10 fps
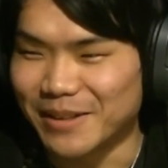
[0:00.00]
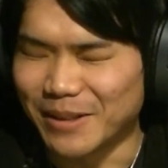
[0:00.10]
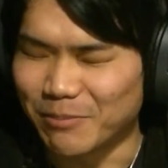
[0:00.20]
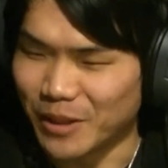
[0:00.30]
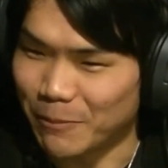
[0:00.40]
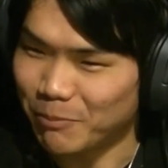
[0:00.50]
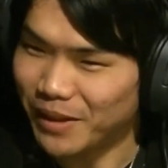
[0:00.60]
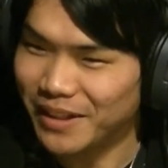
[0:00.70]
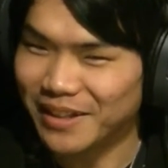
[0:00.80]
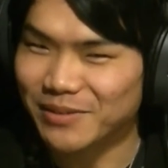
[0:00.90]
一
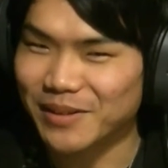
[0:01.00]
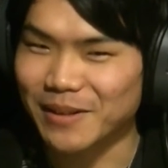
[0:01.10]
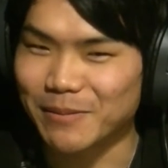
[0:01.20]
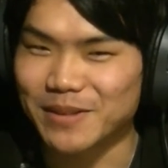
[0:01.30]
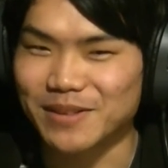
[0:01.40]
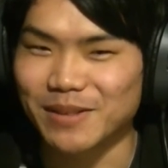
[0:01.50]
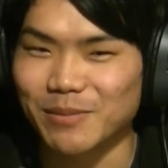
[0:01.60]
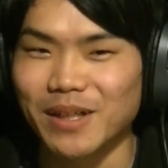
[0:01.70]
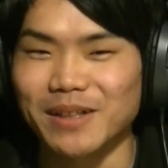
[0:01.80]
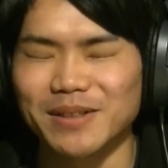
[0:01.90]
般的かどうかは別として
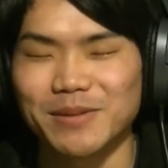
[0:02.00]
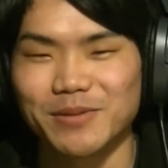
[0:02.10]
まあ